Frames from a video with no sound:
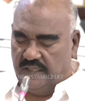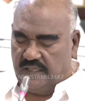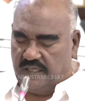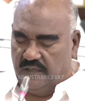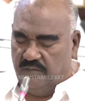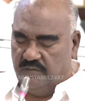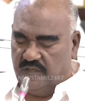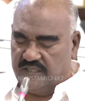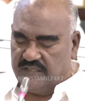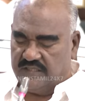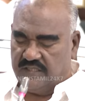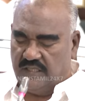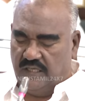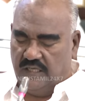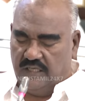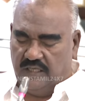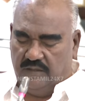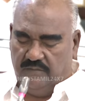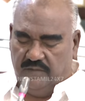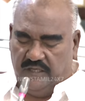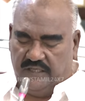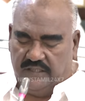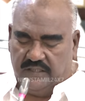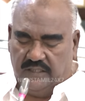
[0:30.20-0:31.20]
கபரஸ்தான்
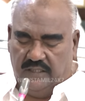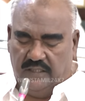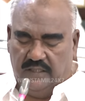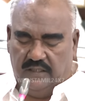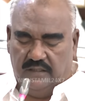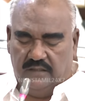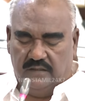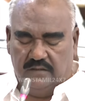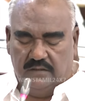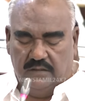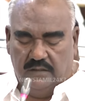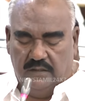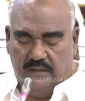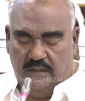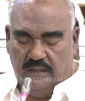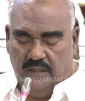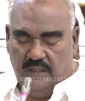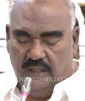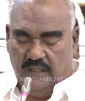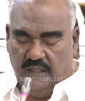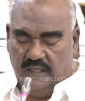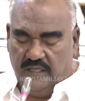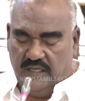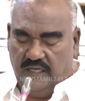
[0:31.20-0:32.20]
அமைக்கு
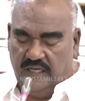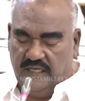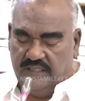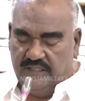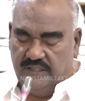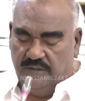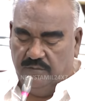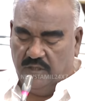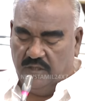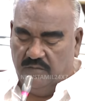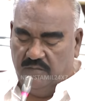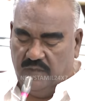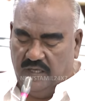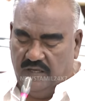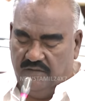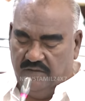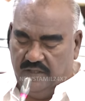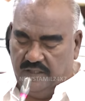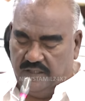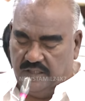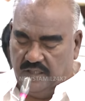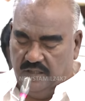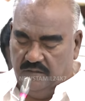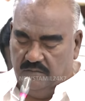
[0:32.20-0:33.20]
காஞ்சிபுரம்
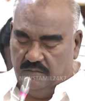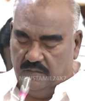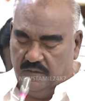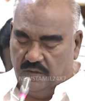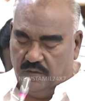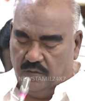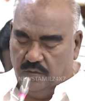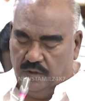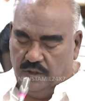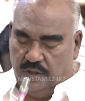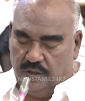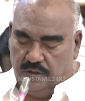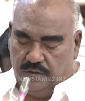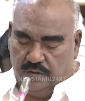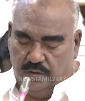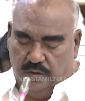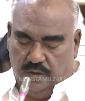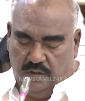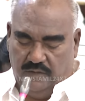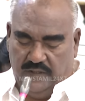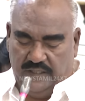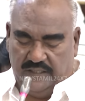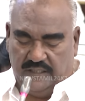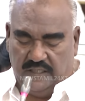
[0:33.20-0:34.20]
மாவட்டம்
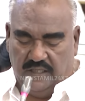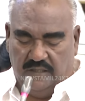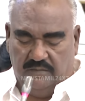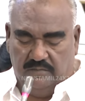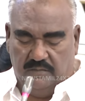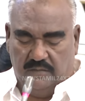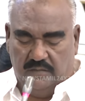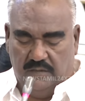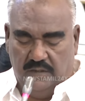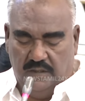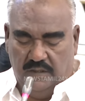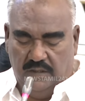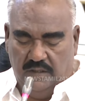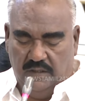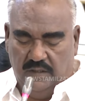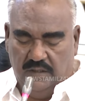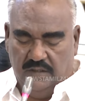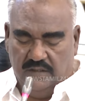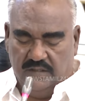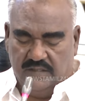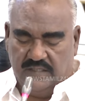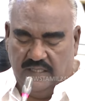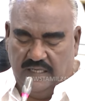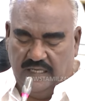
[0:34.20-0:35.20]
குன்றத்தூர் வட்டம்
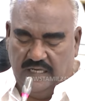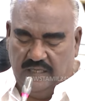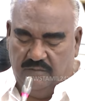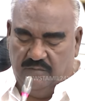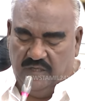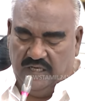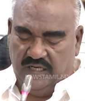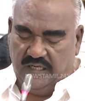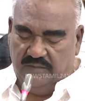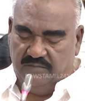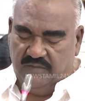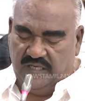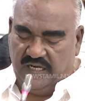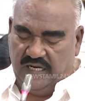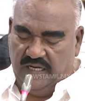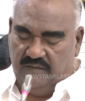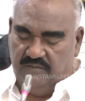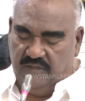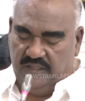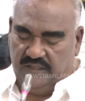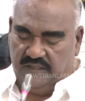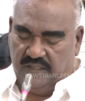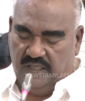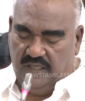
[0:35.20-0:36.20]
சாலமங்கலம்
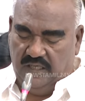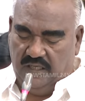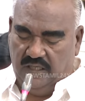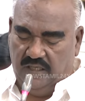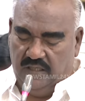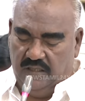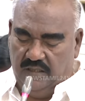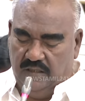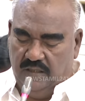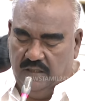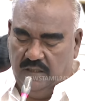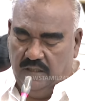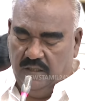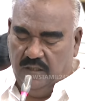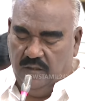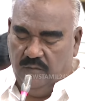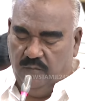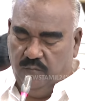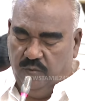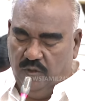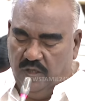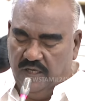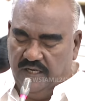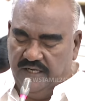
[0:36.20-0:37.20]
கிராமத்தில்
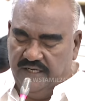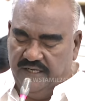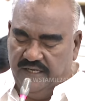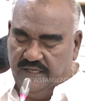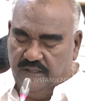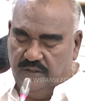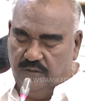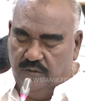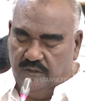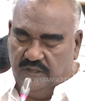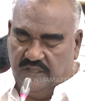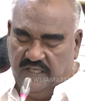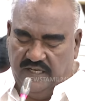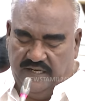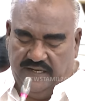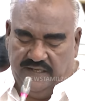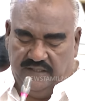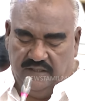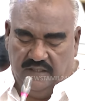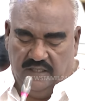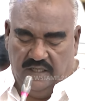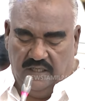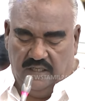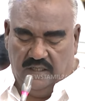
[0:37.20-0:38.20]
எண் நூற்றி
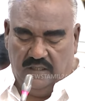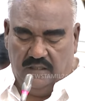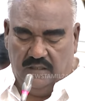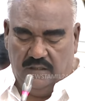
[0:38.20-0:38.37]
ஐந்தில்